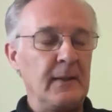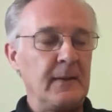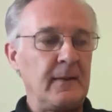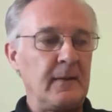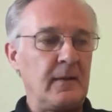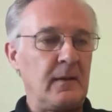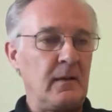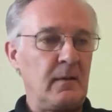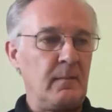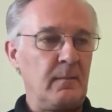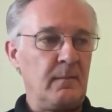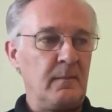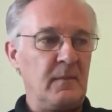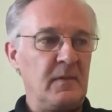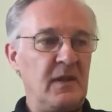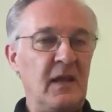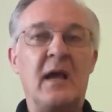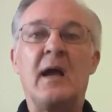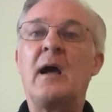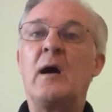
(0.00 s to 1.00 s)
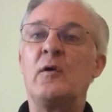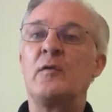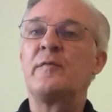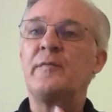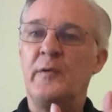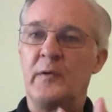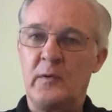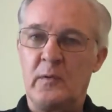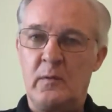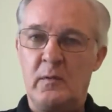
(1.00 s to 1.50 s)
Ähm, die
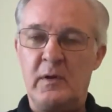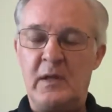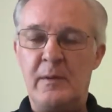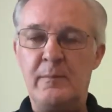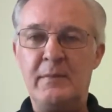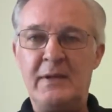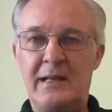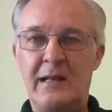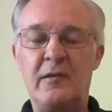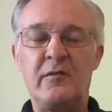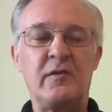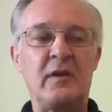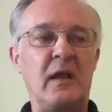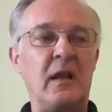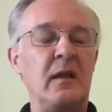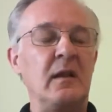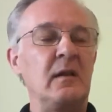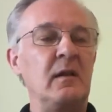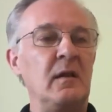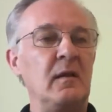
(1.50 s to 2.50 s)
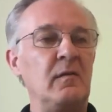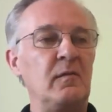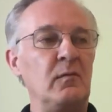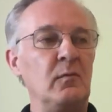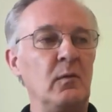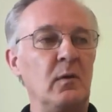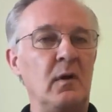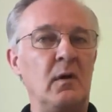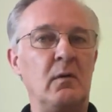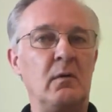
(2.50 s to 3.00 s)
Herausforderung im Mittelstand ist
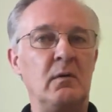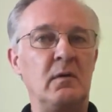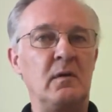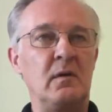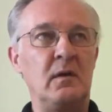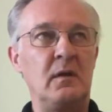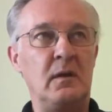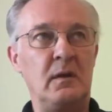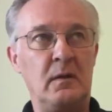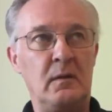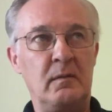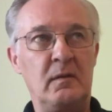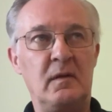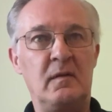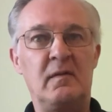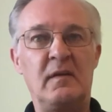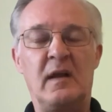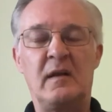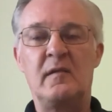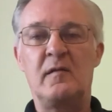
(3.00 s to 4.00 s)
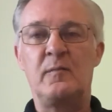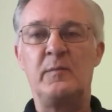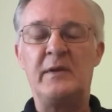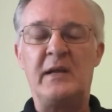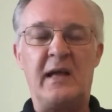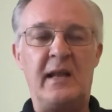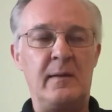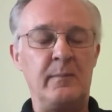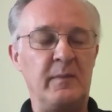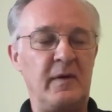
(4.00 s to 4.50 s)
nur, und ich sage das
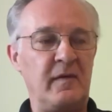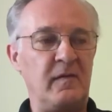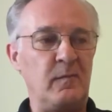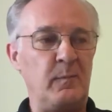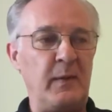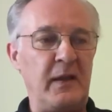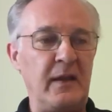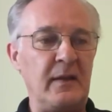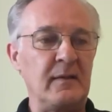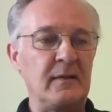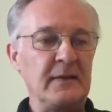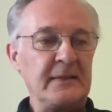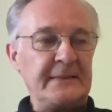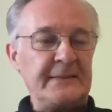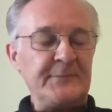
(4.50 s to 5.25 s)
mit allem Respekt,